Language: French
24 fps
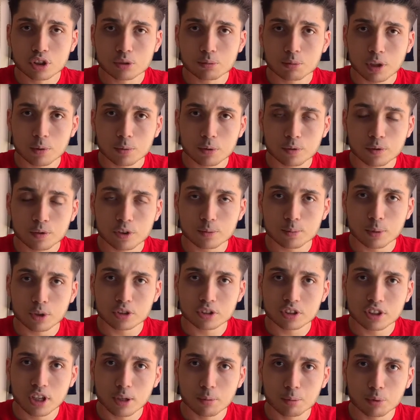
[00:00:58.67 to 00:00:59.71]
mais elle me fait
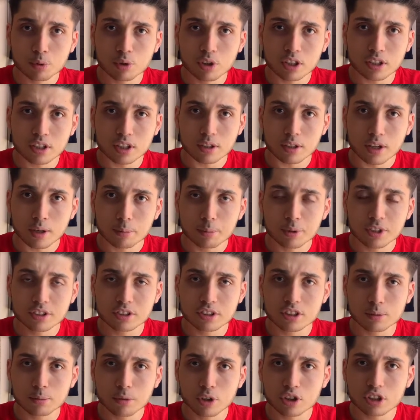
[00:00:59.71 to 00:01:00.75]
penser un peu à,
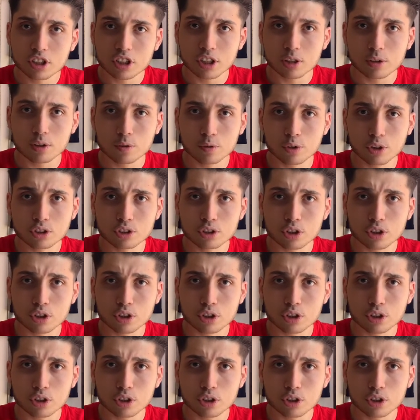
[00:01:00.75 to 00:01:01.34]
Benzema en équipe de France